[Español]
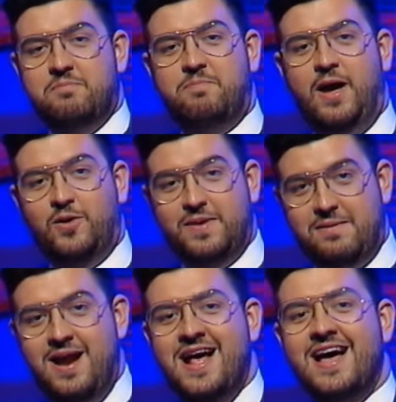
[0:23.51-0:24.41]
Pero voy a,
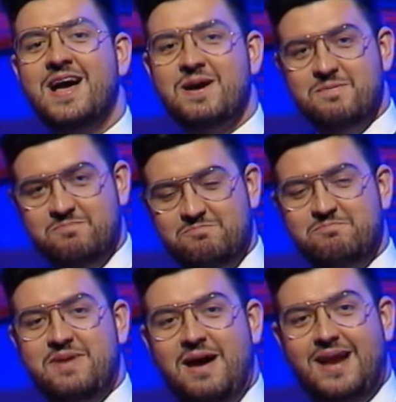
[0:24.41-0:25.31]

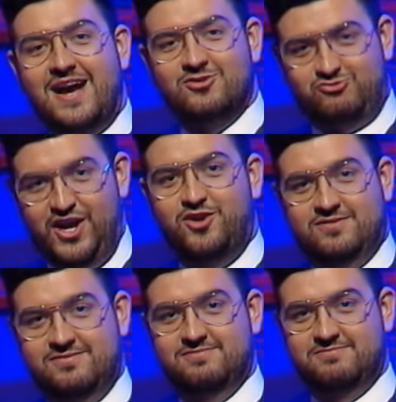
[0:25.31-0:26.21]
hablar contigo,
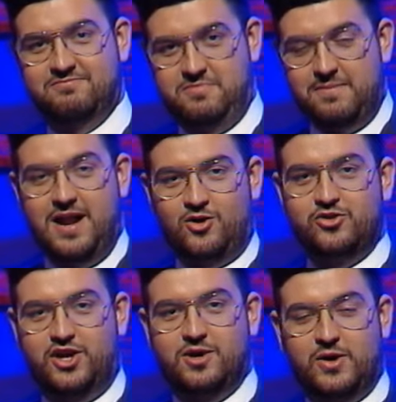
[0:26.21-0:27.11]
voy a hablar
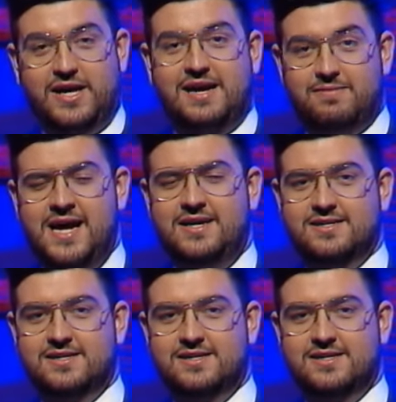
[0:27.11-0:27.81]
contigo porque hay que hablar.